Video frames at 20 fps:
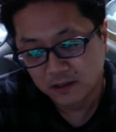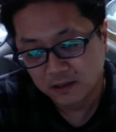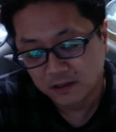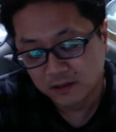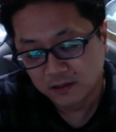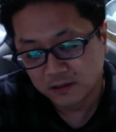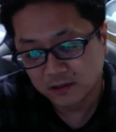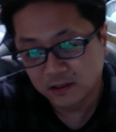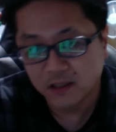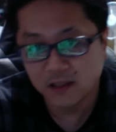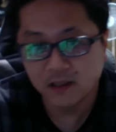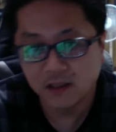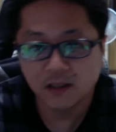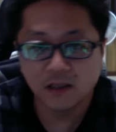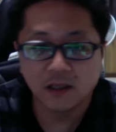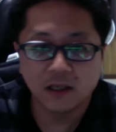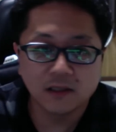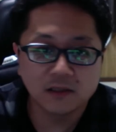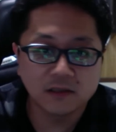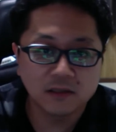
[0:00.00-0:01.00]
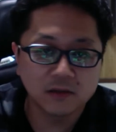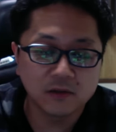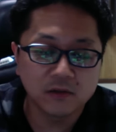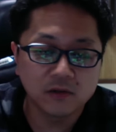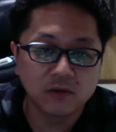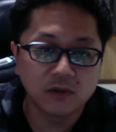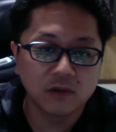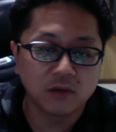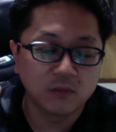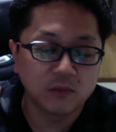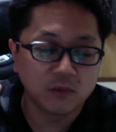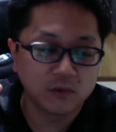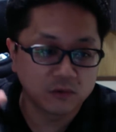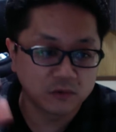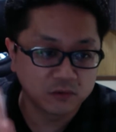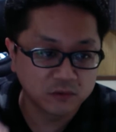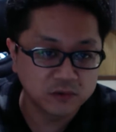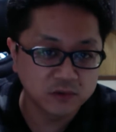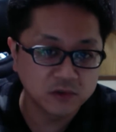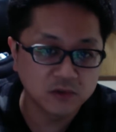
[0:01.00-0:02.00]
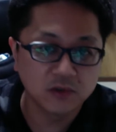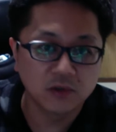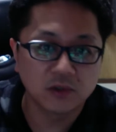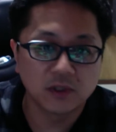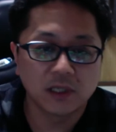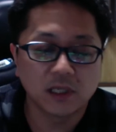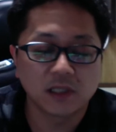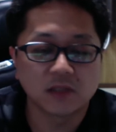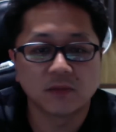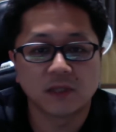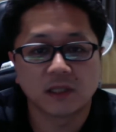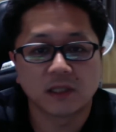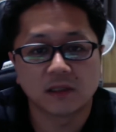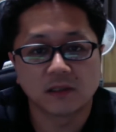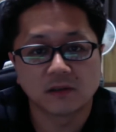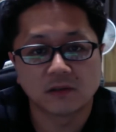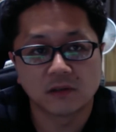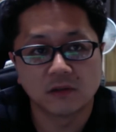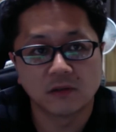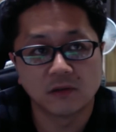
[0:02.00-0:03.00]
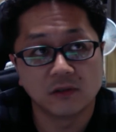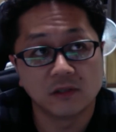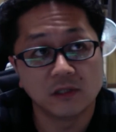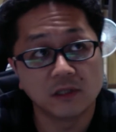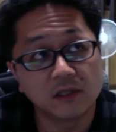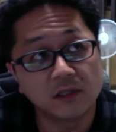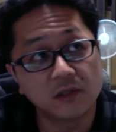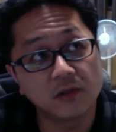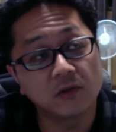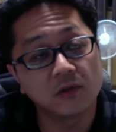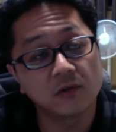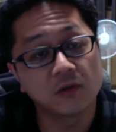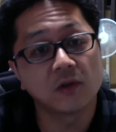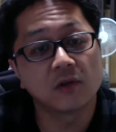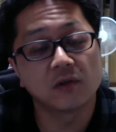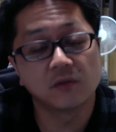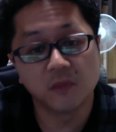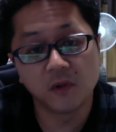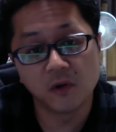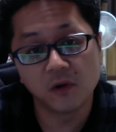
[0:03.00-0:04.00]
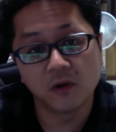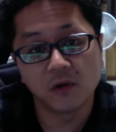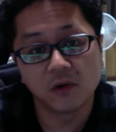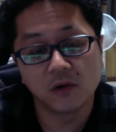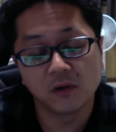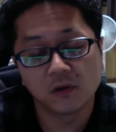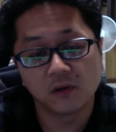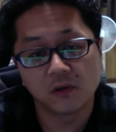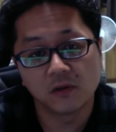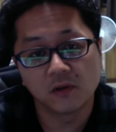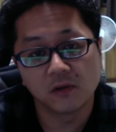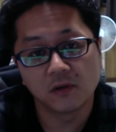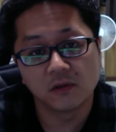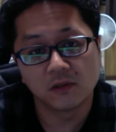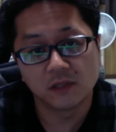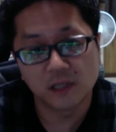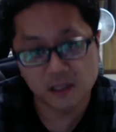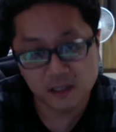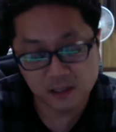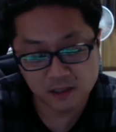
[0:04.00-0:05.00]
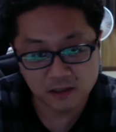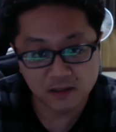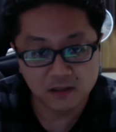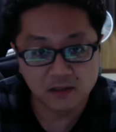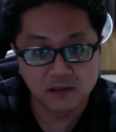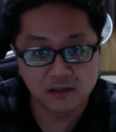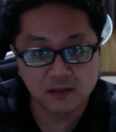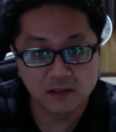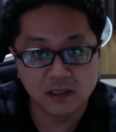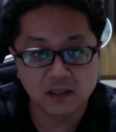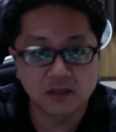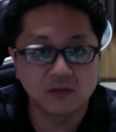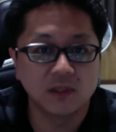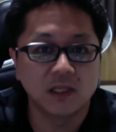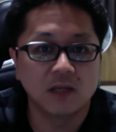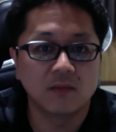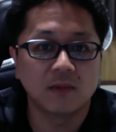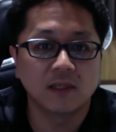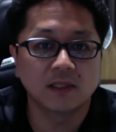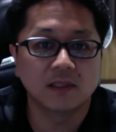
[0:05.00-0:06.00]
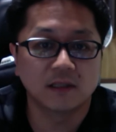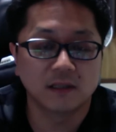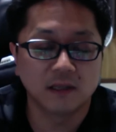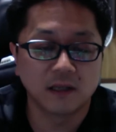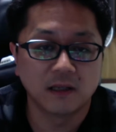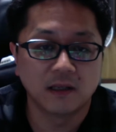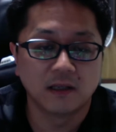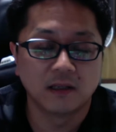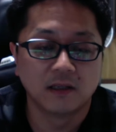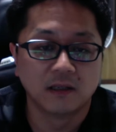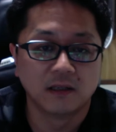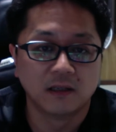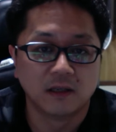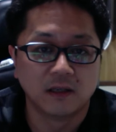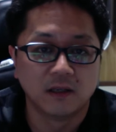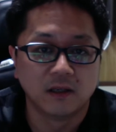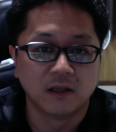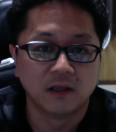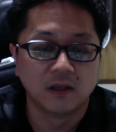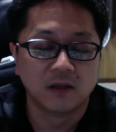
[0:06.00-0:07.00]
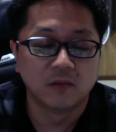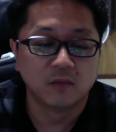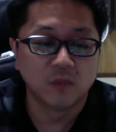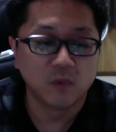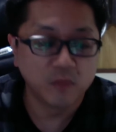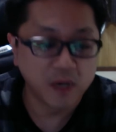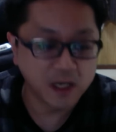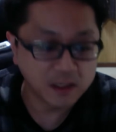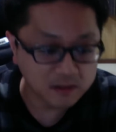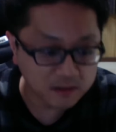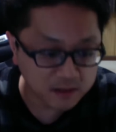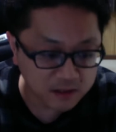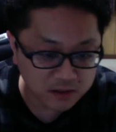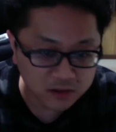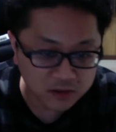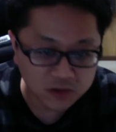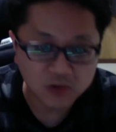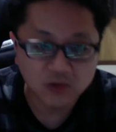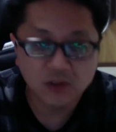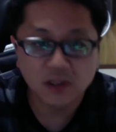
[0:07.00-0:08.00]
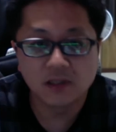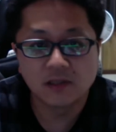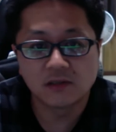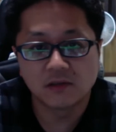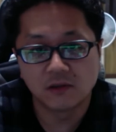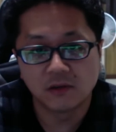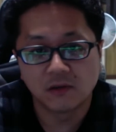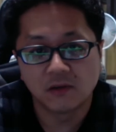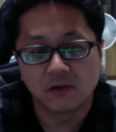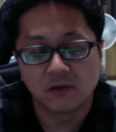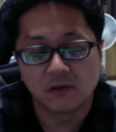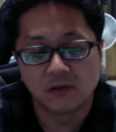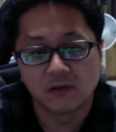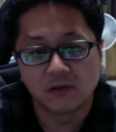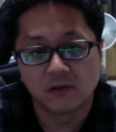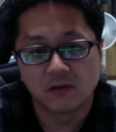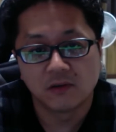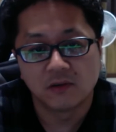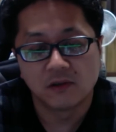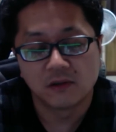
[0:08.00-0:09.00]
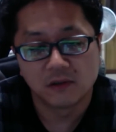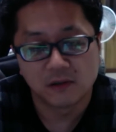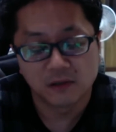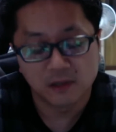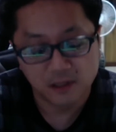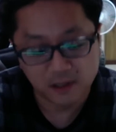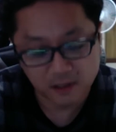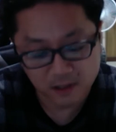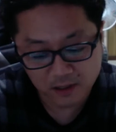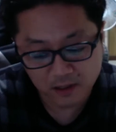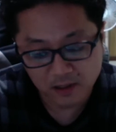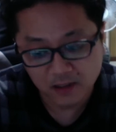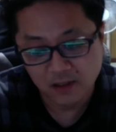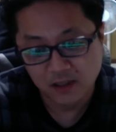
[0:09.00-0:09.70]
で、明日の夜はもう普通通り休みだったんですけど、日曜の夜も、夜勤、休み入れましたね。もう万全の状態ですよ。ええ。